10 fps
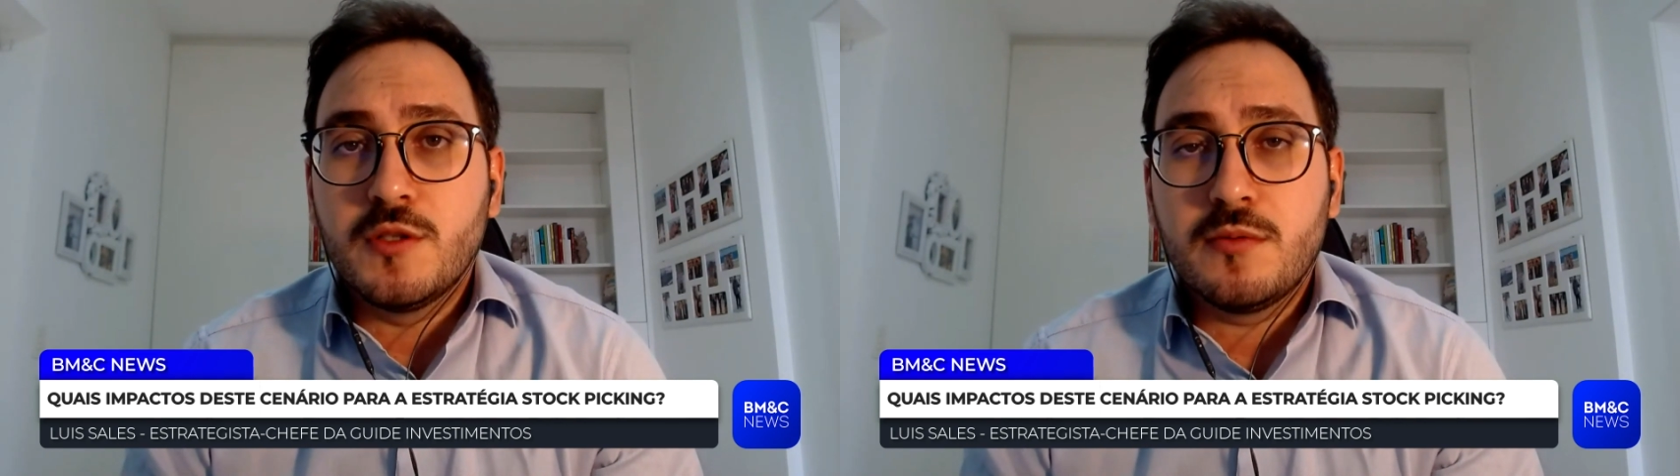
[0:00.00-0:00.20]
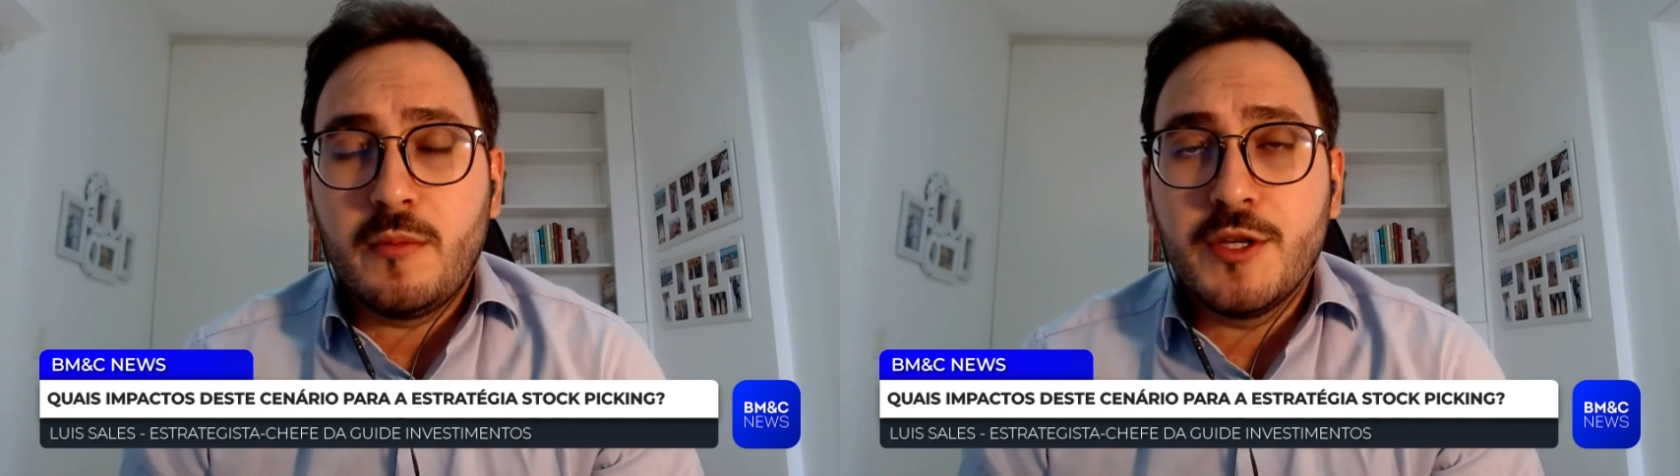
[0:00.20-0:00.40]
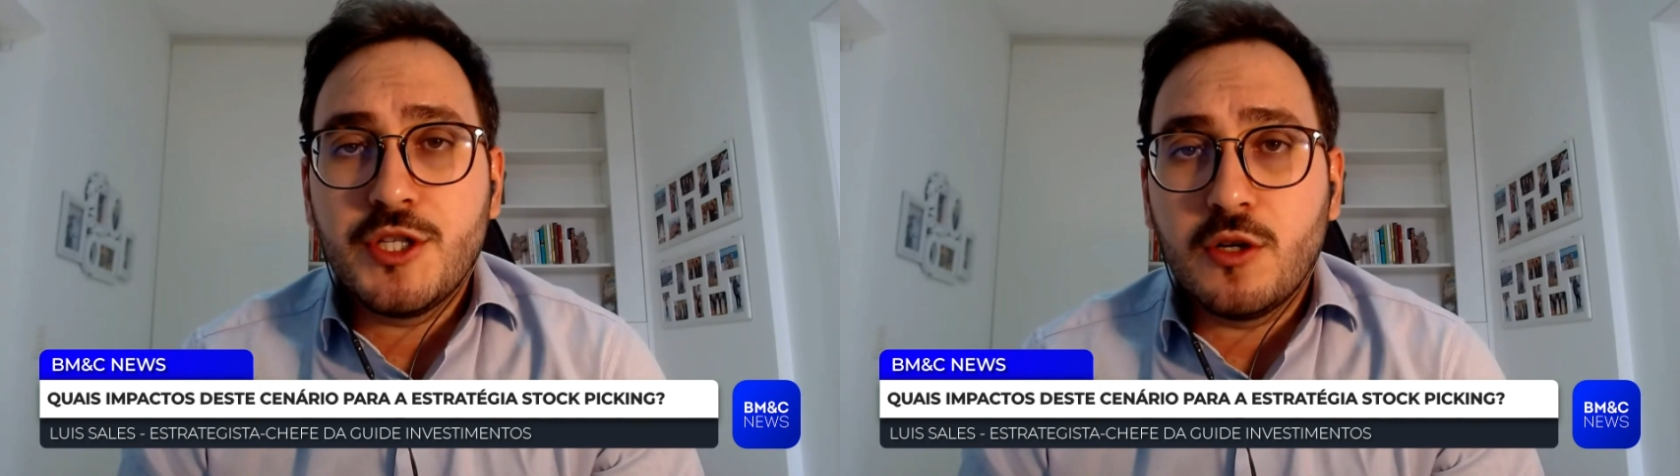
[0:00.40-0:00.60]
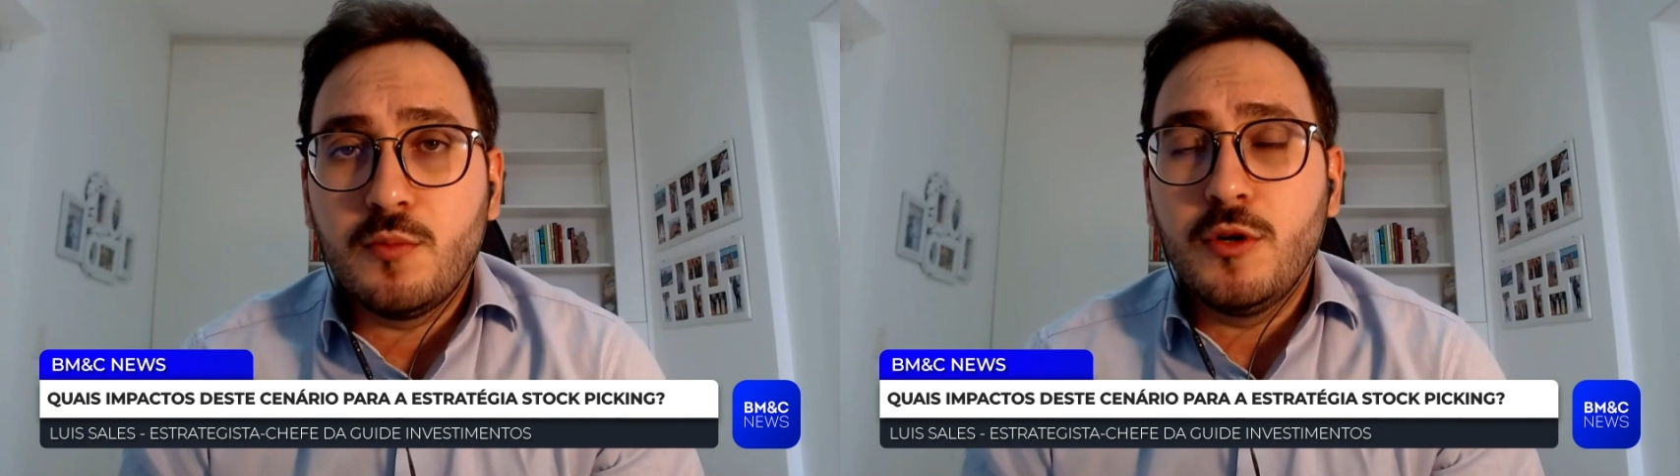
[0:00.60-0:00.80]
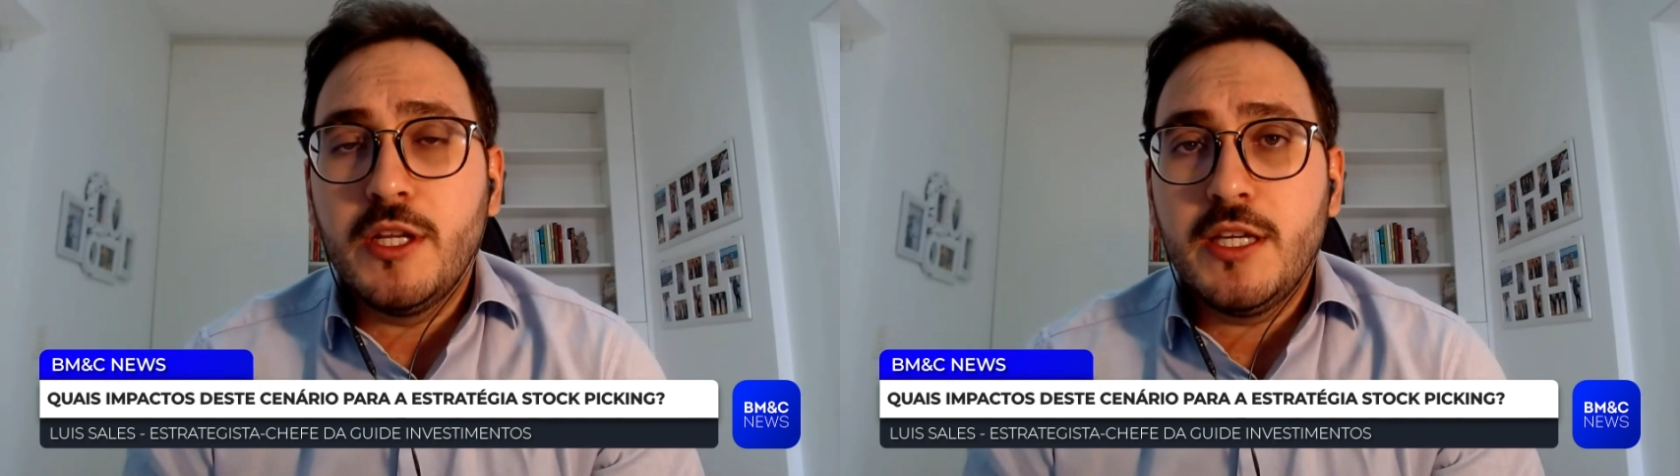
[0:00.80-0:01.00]
principalmente em ano
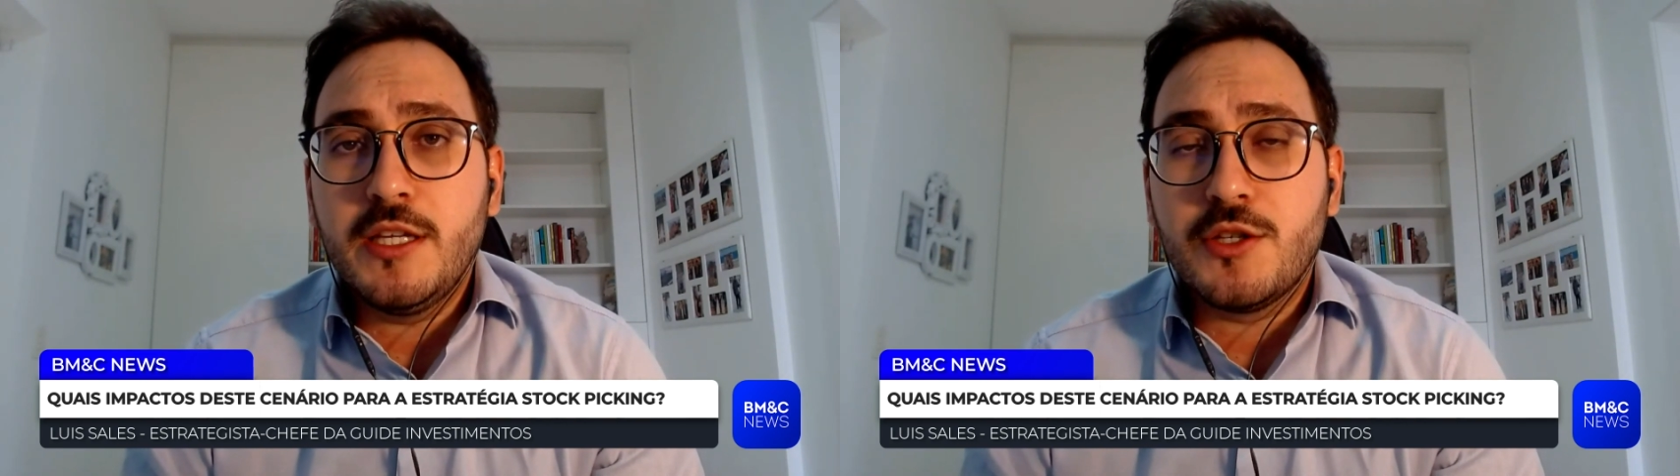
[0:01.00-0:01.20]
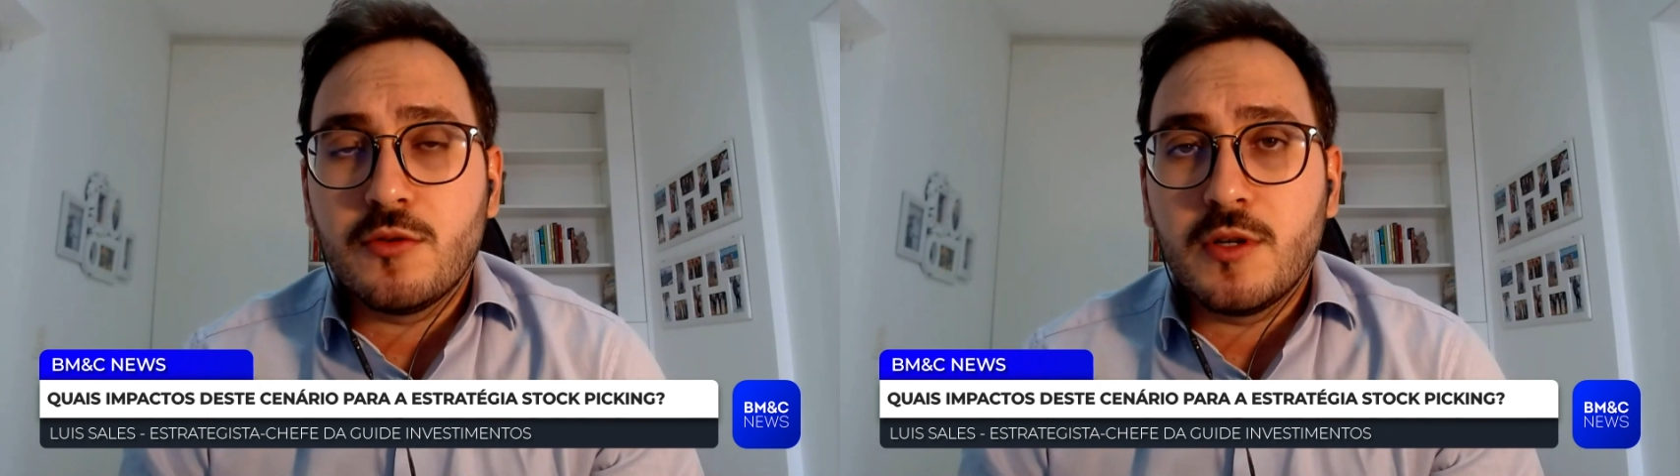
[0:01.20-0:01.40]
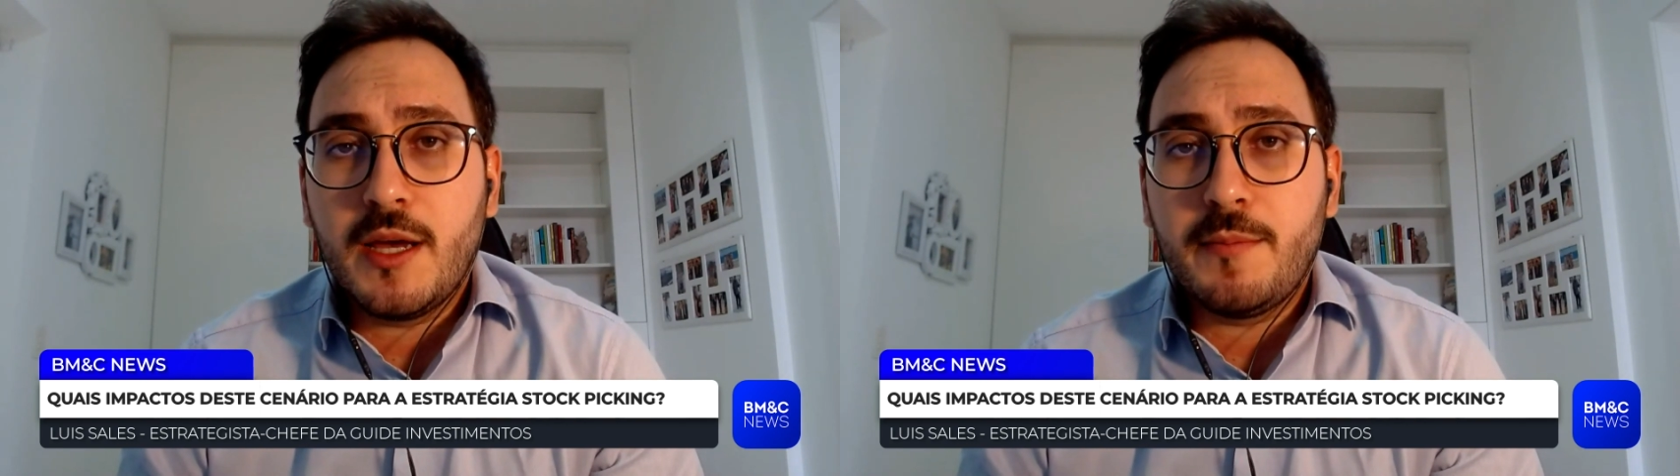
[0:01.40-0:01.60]
político, né,